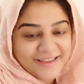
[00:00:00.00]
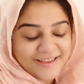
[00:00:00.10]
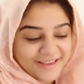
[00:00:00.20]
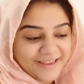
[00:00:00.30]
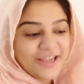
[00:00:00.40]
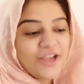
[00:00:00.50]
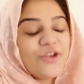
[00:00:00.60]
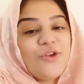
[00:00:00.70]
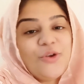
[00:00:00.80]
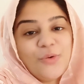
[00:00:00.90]
है
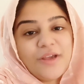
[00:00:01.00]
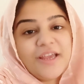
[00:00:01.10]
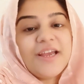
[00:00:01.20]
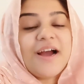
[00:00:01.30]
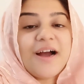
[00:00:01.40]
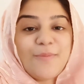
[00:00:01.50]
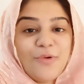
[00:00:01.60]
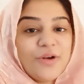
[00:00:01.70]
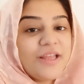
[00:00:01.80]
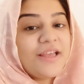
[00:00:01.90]
क्योंकि आप
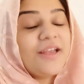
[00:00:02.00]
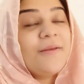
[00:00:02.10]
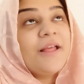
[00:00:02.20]
लोग ने